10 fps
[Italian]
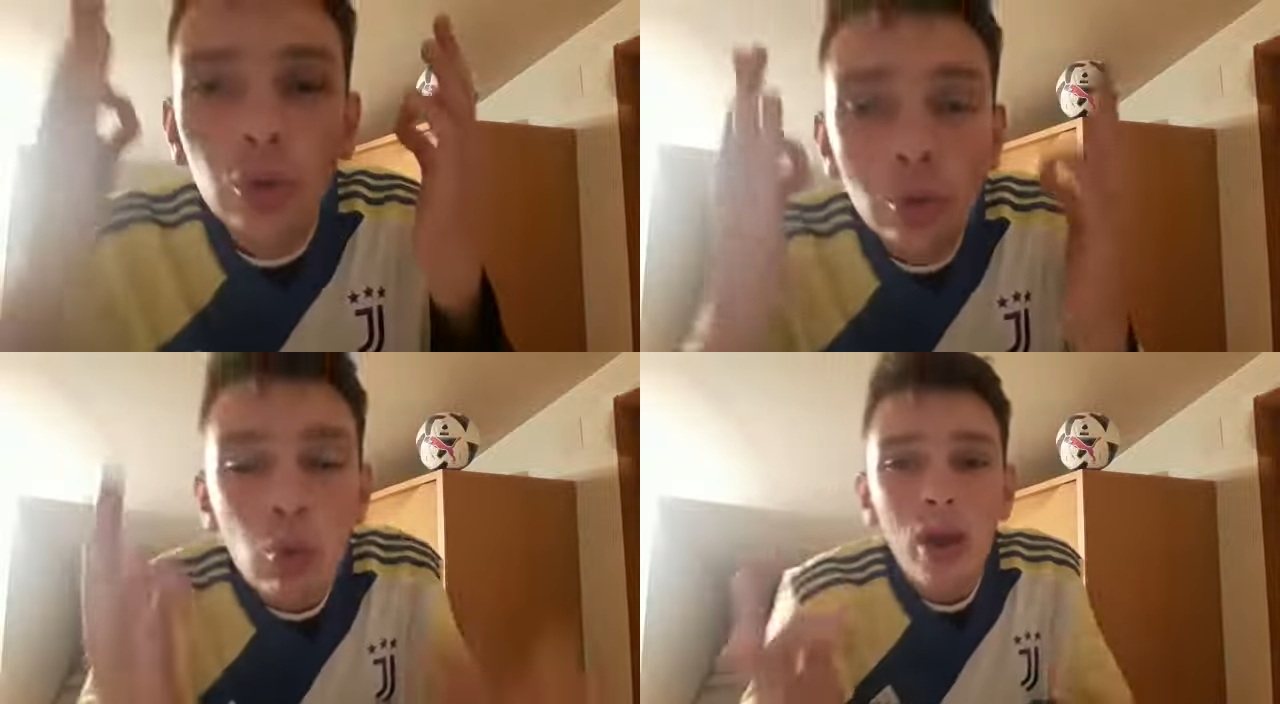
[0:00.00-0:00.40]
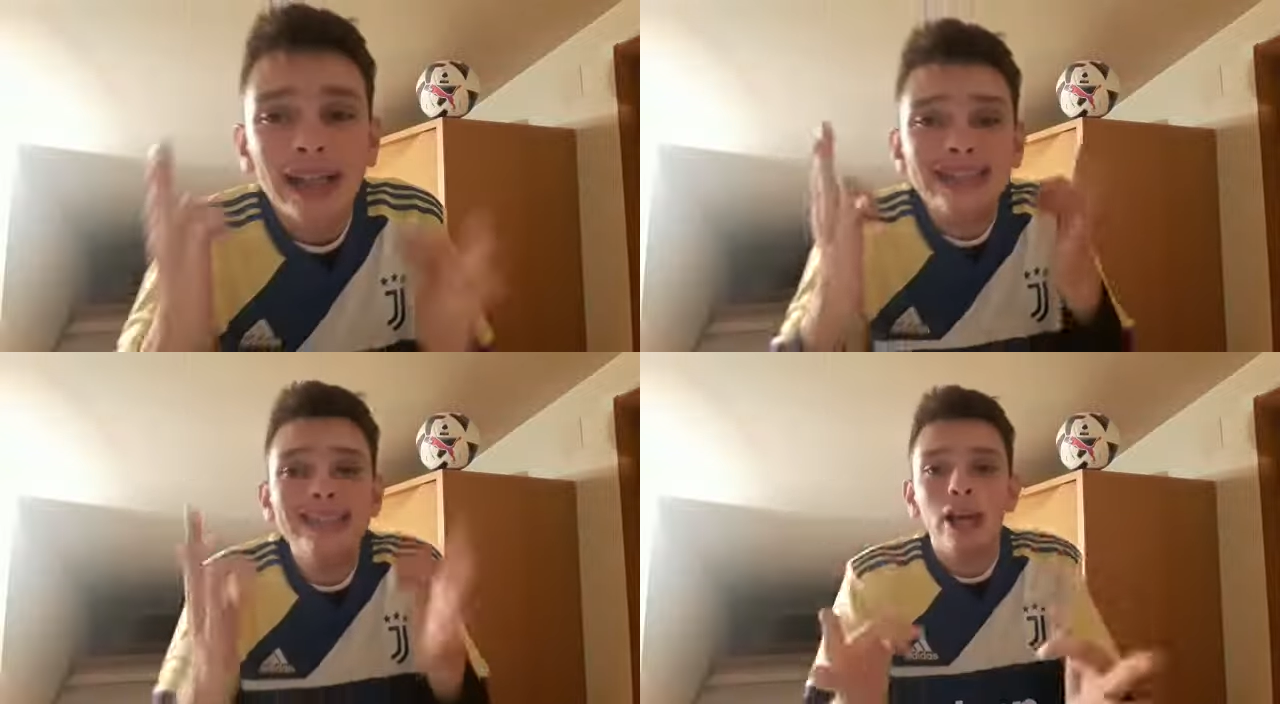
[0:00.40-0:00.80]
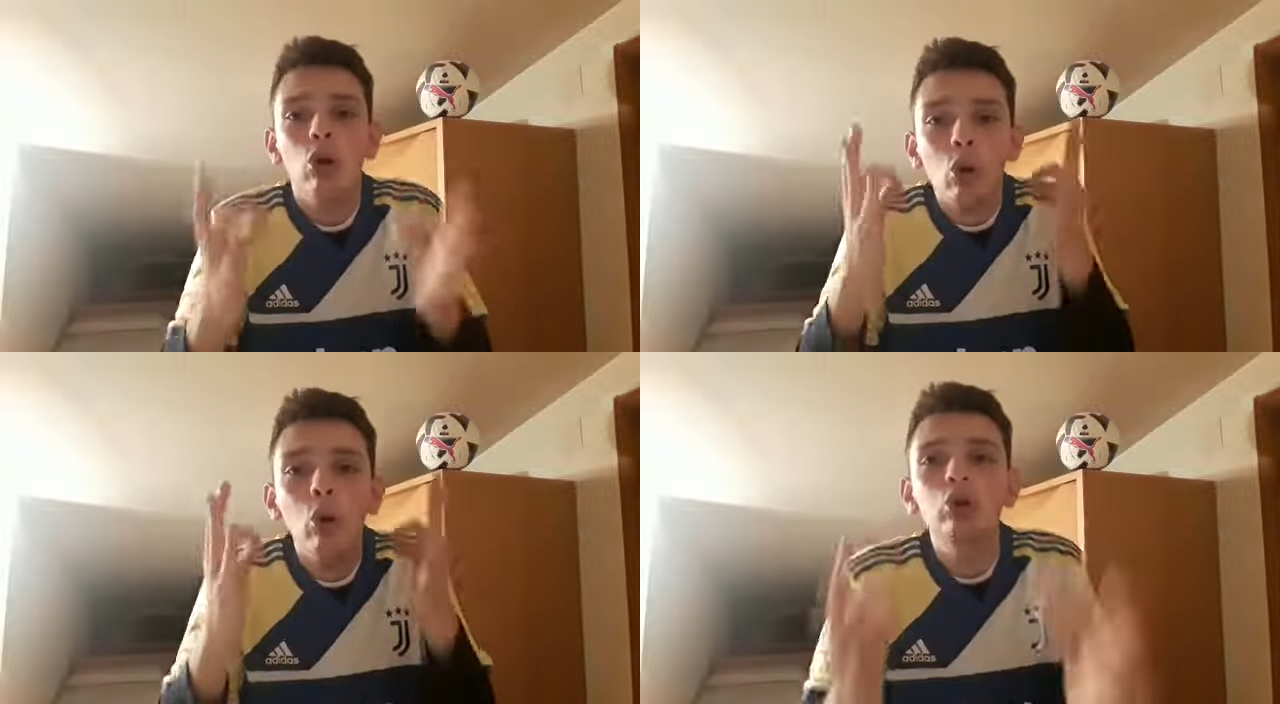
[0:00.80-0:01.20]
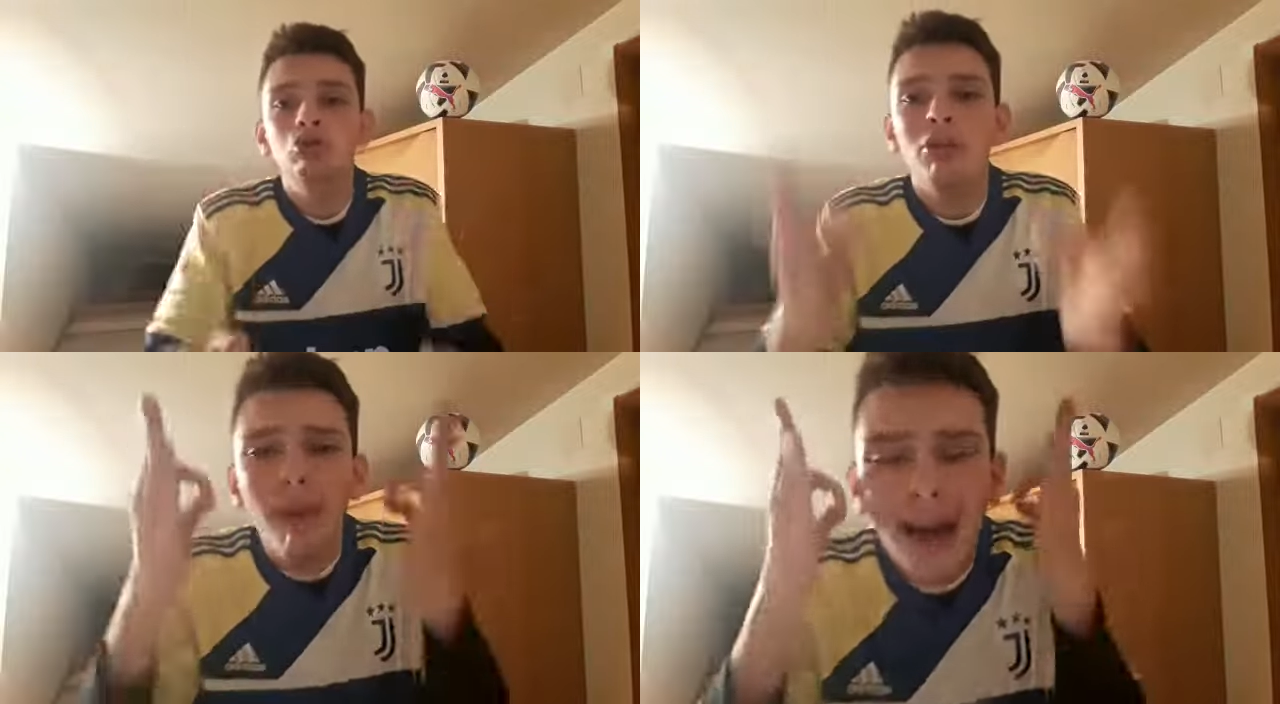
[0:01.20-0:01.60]
2-0
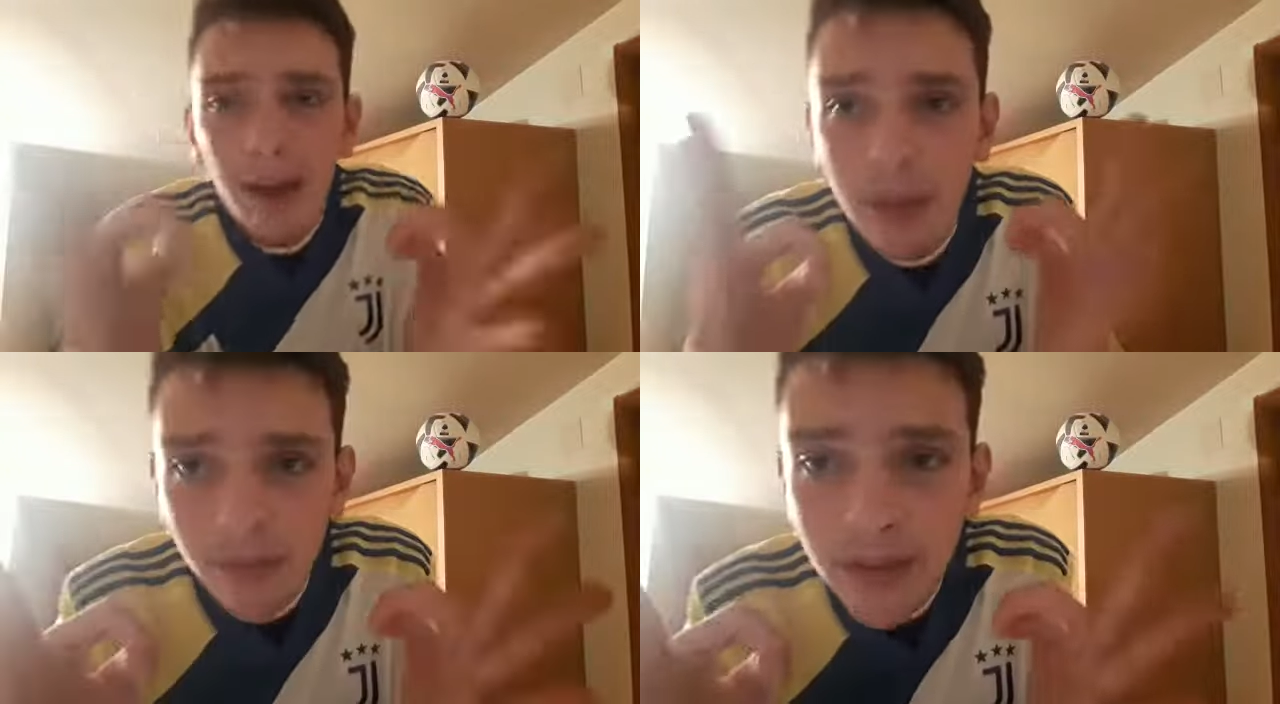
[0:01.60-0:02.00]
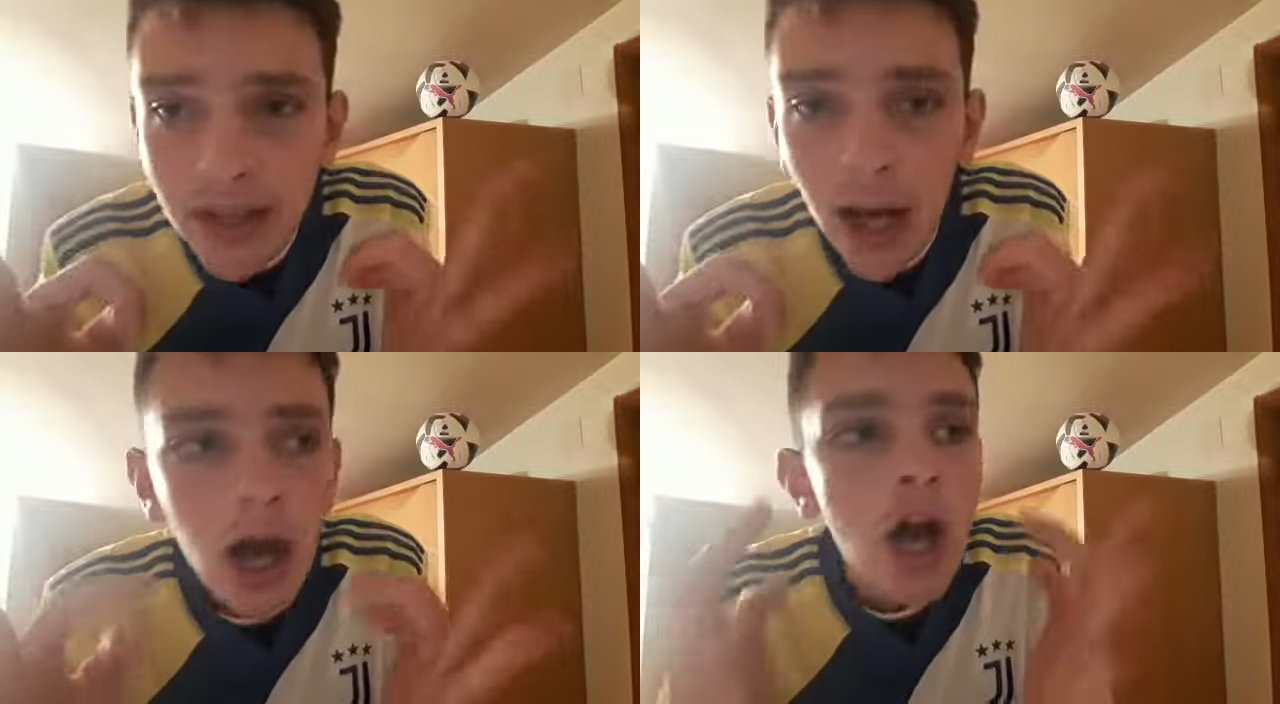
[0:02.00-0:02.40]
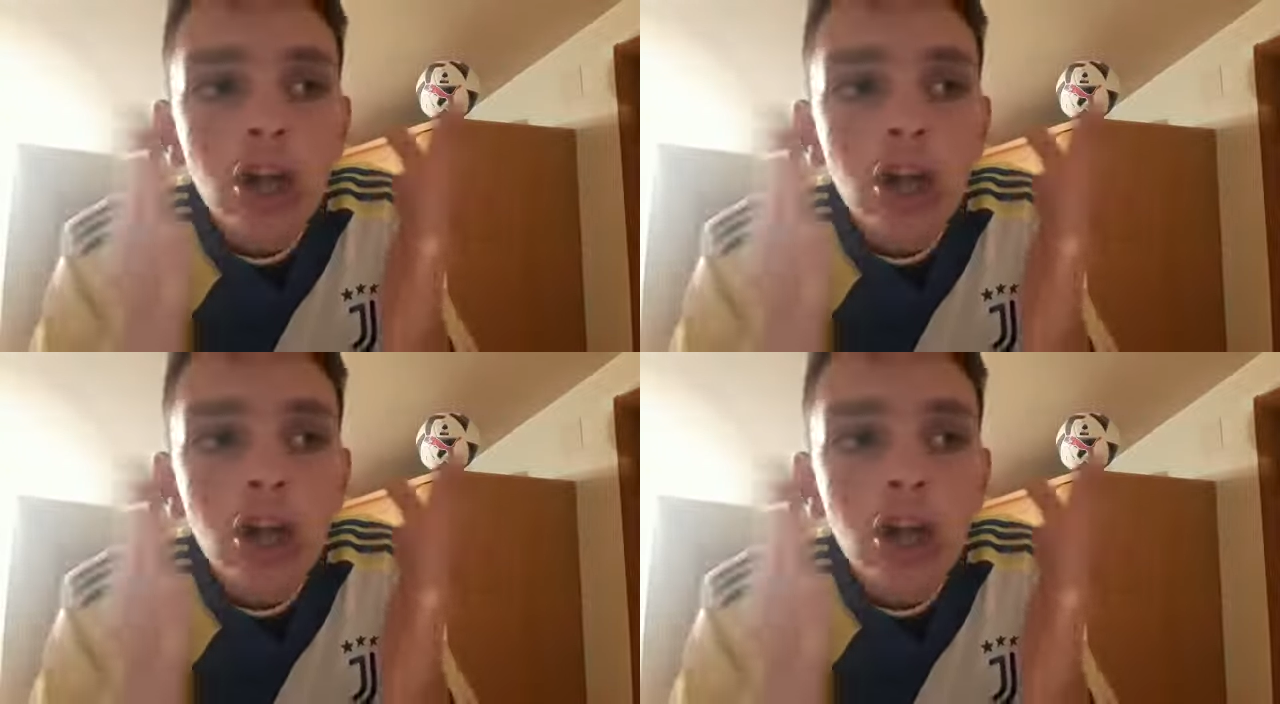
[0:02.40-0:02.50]
contro il Maccabi Fia,